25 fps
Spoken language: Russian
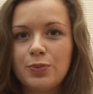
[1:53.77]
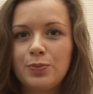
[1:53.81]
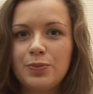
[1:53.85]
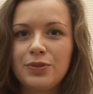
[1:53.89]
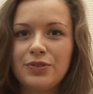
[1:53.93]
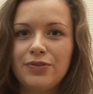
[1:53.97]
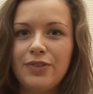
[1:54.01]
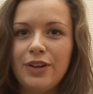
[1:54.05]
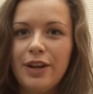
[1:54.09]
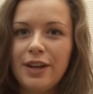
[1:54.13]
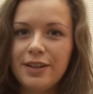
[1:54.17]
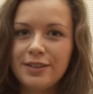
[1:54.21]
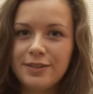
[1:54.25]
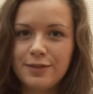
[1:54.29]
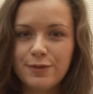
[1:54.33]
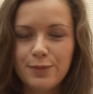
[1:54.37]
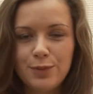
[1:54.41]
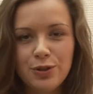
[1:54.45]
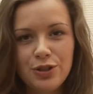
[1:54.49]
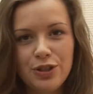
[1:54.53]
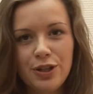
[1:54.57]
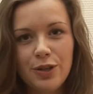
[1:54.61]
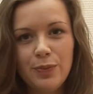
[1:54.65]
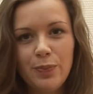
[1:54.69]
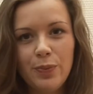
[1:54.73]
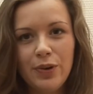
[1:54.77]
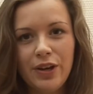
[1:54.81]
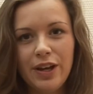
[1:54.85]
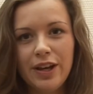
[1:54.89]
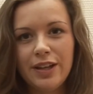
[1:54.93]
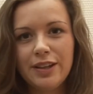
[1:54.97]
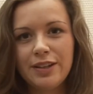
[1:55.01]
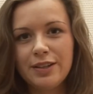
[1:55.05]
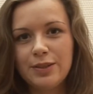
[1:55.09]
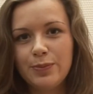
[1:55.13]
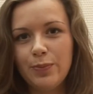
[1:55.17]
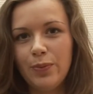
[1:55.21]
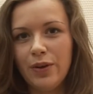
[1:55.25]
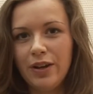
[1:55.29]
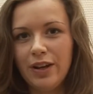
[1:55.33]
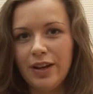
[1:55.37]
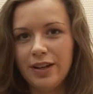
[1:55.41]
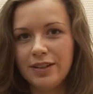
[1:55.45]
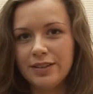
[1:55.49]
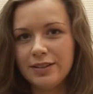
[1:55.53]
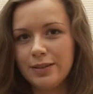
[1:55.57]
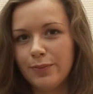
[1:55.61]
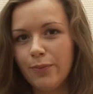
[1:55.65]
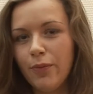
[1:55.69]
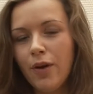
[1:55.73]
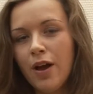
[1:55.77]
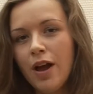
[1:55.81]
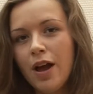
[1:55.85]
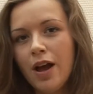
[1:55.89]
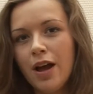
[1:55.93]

позволяет совмещать приятное с полезным.